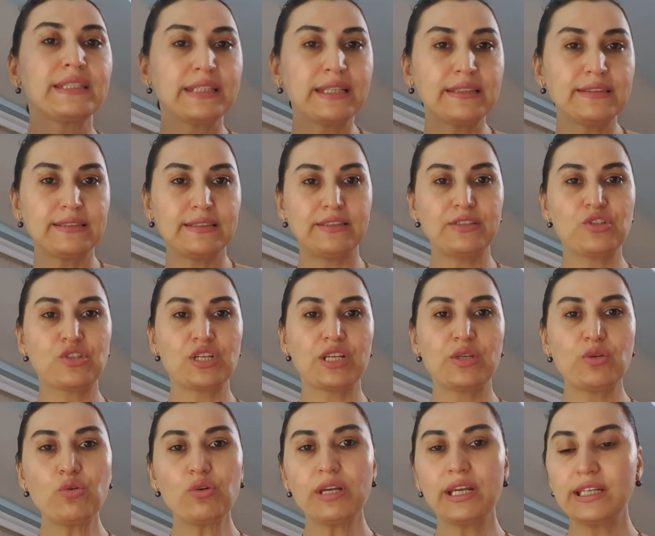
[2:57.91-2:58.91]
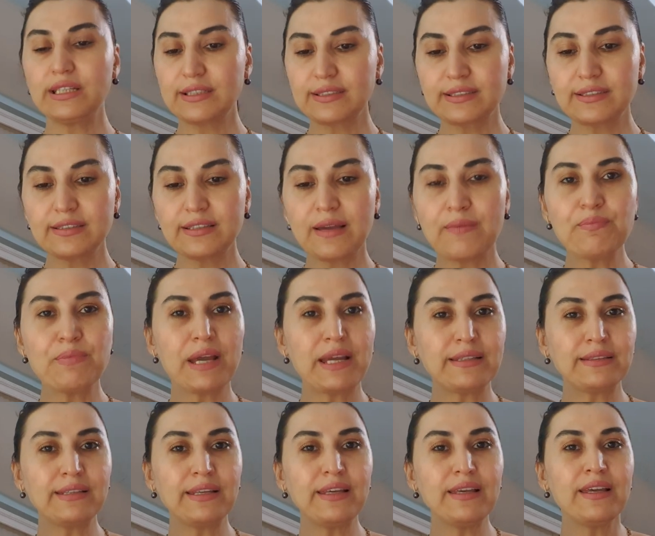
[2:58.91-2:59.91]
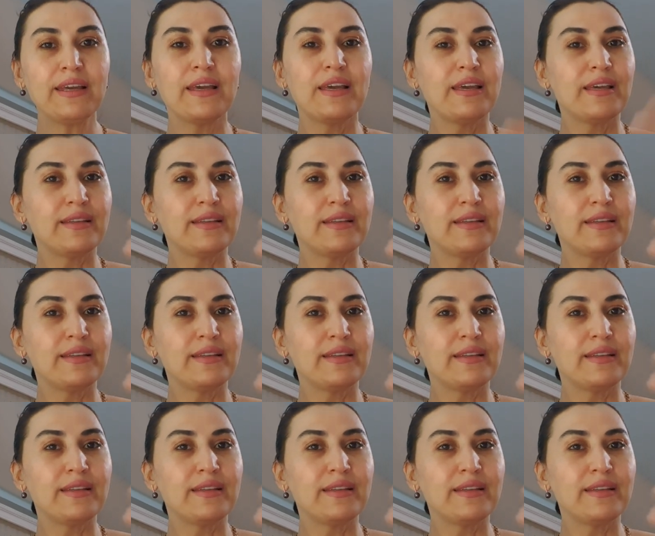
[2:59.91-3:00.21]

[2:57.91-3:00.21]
getireceği yok en azından ben de